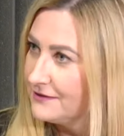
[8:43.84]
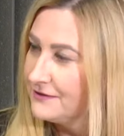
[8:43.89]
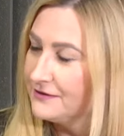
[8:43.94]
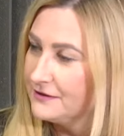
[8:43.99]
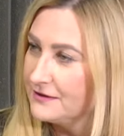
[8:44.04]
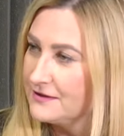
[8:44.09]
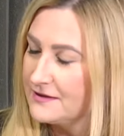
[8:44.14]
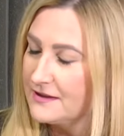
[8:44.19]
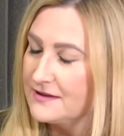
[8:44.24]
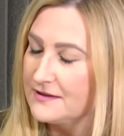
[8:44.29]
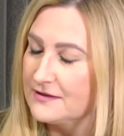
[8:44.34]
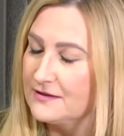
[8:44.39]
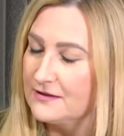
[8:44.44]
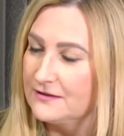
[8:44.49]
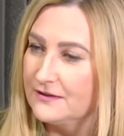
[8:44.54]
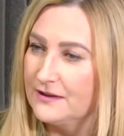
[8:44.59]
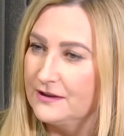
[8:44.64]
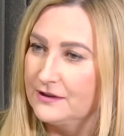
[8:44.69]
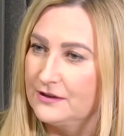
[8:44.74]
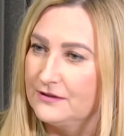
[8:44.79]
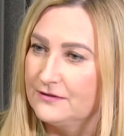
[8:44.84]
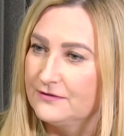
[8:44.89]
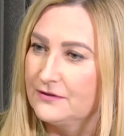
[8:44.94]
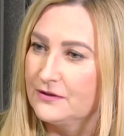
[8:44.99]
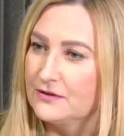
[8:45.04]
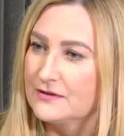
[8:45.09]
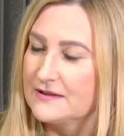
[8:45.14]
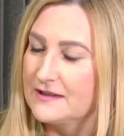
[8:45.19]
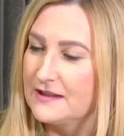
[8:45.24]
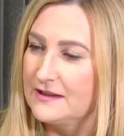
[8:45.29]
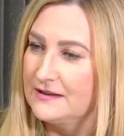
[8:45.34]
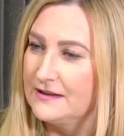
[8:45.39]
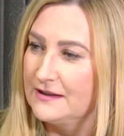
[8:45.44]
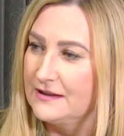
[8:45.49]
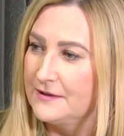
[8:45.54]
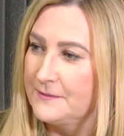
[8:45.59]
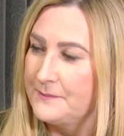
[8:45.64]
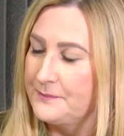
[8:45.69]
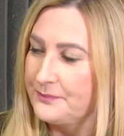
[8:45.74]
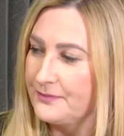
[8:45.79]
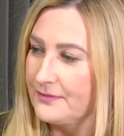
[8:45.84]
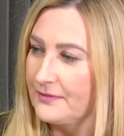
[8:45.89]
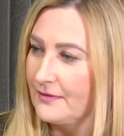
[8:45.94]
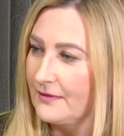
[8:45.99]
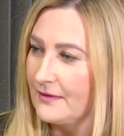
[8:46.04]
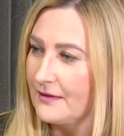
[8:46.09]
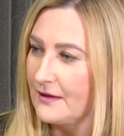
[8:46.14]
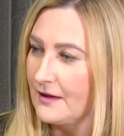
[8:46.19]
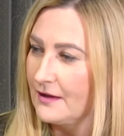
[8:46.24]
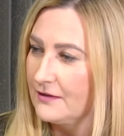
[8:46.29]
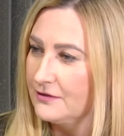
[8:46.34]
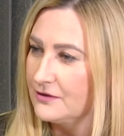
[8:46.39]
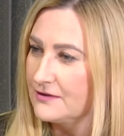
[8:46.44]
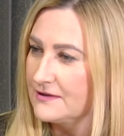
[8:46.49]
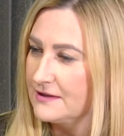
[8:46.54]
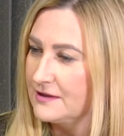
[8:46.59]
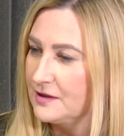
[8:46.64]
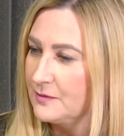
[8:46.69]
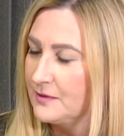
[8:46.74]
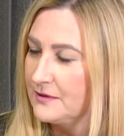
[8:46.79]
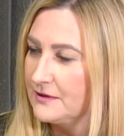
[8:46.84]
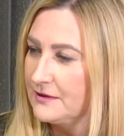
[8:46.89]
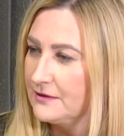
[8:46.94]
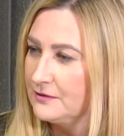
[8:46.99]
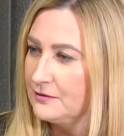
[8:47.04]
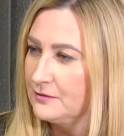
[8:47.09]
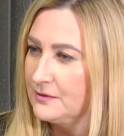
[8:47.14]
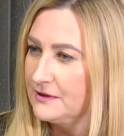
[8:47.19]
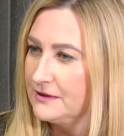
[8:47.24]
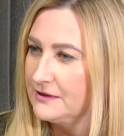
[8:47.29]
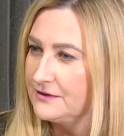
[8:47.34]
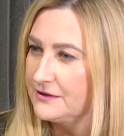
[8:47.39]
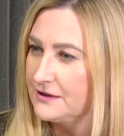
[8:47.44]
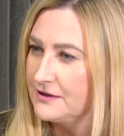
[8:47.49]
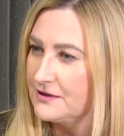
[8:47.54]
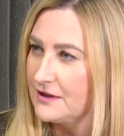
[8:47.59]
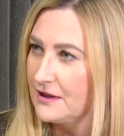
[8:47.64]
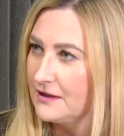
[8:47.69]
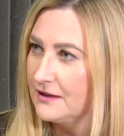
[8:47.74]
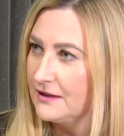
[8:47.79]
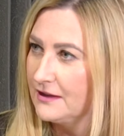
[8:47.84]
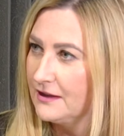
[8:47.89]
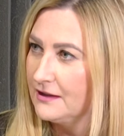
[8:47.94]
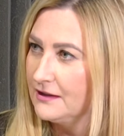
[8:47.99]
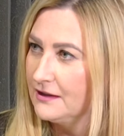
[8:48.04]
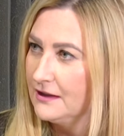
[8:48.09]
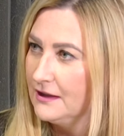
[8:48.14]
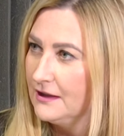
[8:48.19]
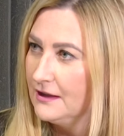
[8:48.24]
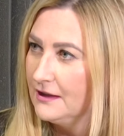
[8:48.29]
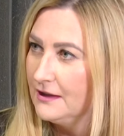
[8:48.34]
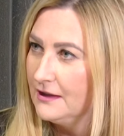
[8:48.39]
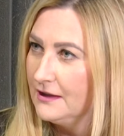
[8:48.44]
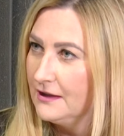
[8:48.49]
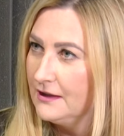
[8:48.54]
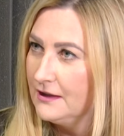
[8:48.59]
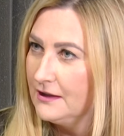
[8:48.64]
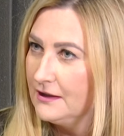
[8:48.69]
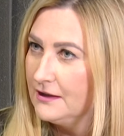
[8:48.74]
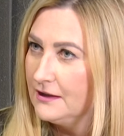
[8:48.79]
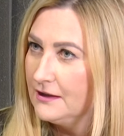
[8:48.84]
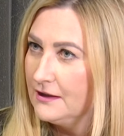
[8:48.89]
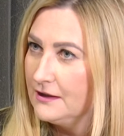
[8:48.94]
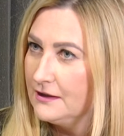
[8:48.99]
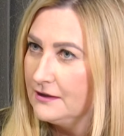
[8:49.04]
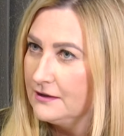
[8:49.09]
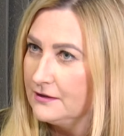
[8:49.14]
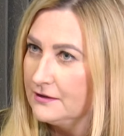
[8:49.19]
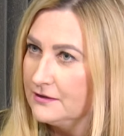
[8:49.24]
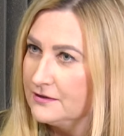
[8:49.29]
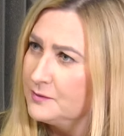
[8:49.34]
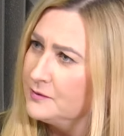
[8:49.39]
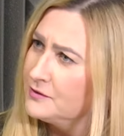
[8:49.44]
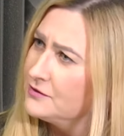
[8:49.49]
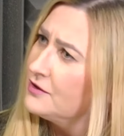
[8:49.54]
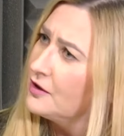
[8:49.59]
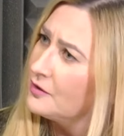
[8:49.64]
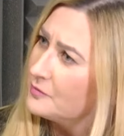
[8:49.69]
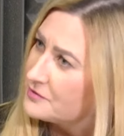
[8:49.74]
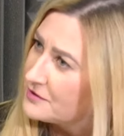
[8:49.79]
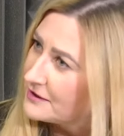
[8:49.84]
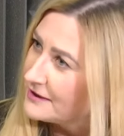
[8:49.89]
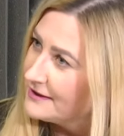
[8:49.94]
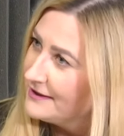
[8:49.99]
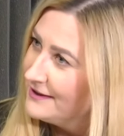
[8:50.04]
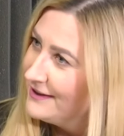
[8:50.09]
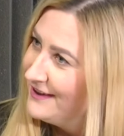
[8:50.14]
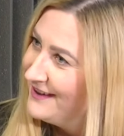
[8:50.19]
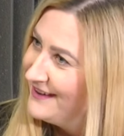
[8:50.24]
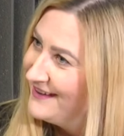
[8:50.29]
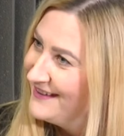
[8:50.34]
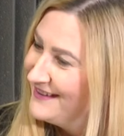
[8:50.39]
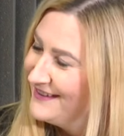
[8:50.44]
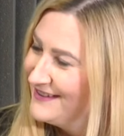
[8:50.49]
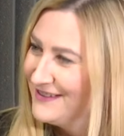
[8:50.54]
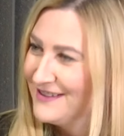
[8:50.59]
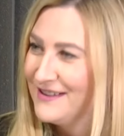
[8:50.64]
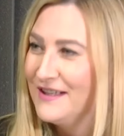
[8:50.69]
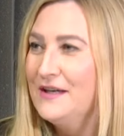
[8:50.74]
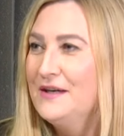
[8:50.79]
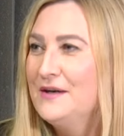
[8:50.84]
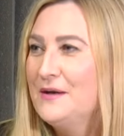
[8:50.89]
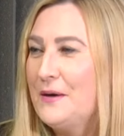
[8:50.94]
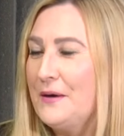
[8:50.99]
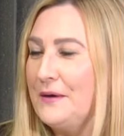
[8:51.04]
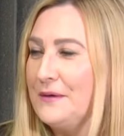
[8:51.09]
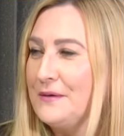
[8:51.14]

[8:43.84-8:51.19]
w, zdecydowanie w ocenie, mm, w ocenie pana Jakuba Czy go źle oceniliście? Zbyt dobrze. Aha, zbyt